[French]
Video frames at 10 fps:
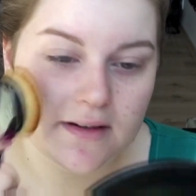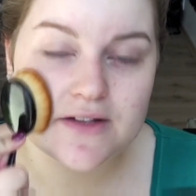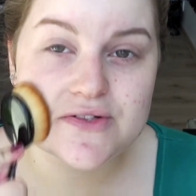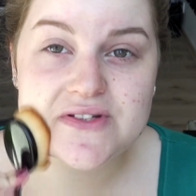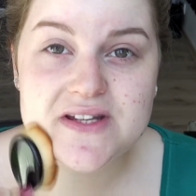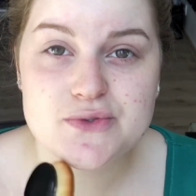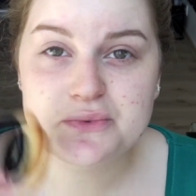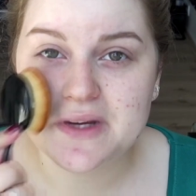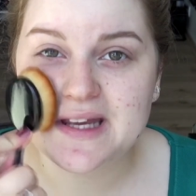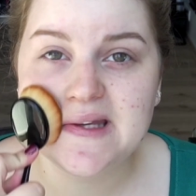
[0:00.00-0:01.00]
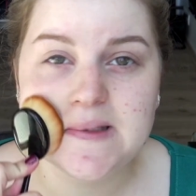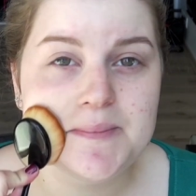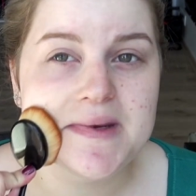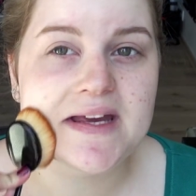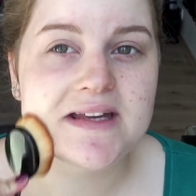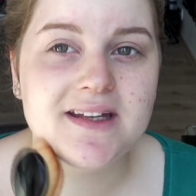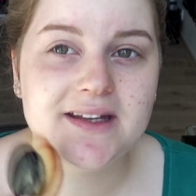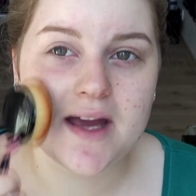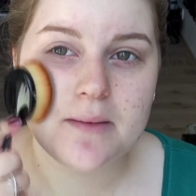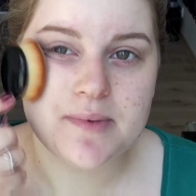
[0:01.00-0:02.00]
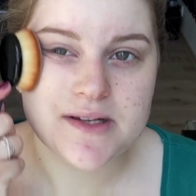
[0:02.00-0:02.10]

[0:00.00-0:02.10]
La sensation est hyper agréable